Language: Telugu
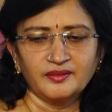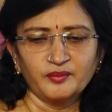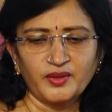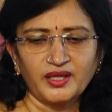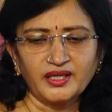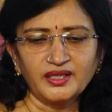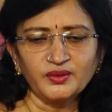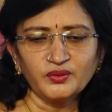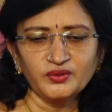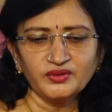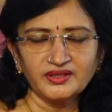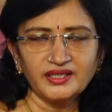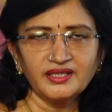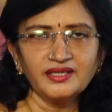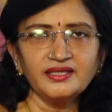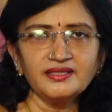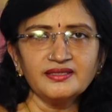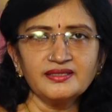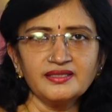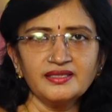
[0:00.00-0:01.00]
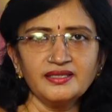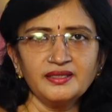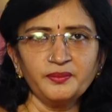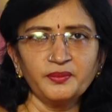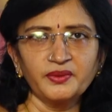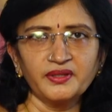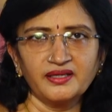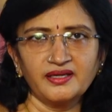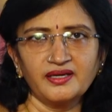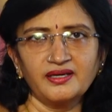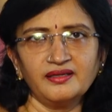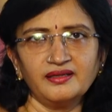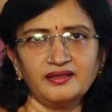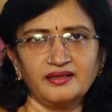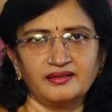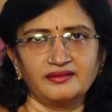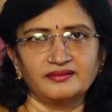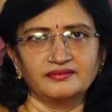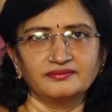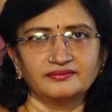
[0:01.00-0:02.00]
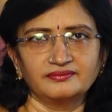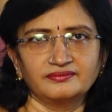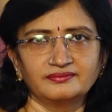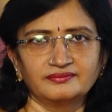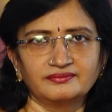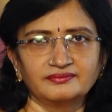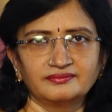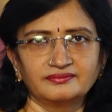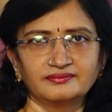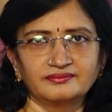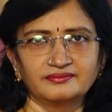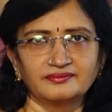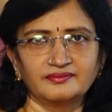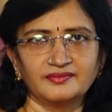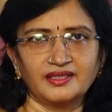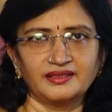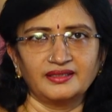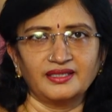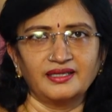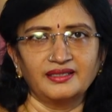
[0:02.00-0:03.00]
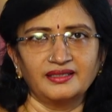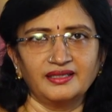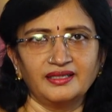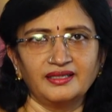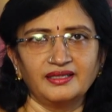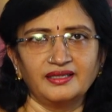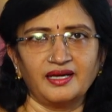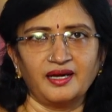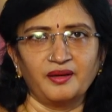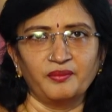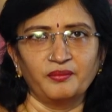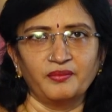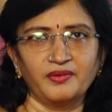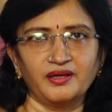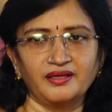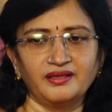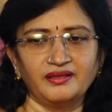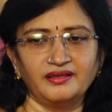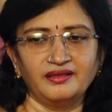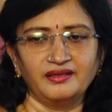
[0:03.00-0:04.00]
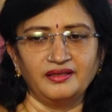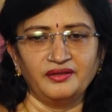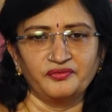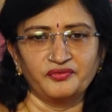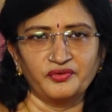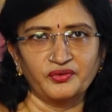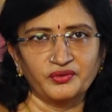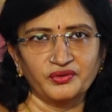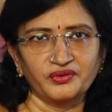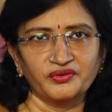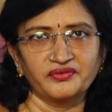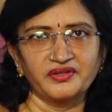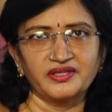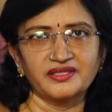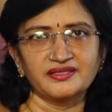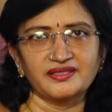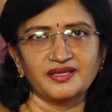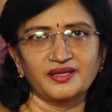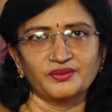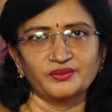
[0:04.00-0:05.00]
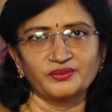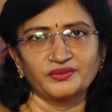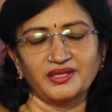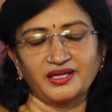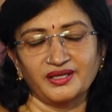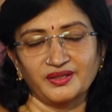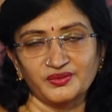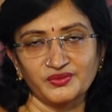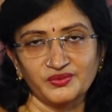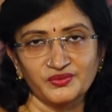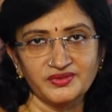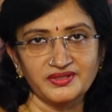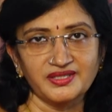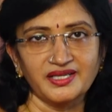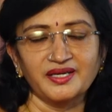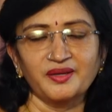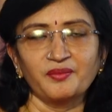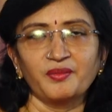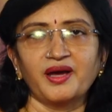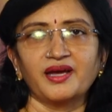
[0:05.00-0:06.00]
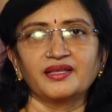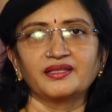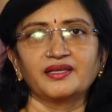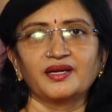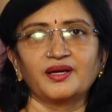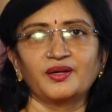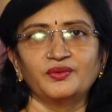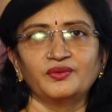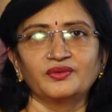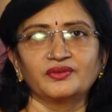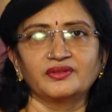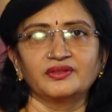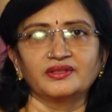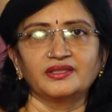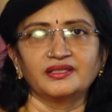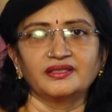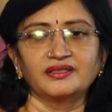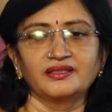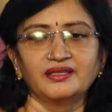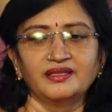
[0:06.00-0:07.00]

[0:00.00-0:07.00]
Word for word: మనకు తెలిసి ప్రియాంక తంటే అమ్మాయిని ఫోటో వేశారు తనను చూస్తేనే బాధగా ఉంటుంది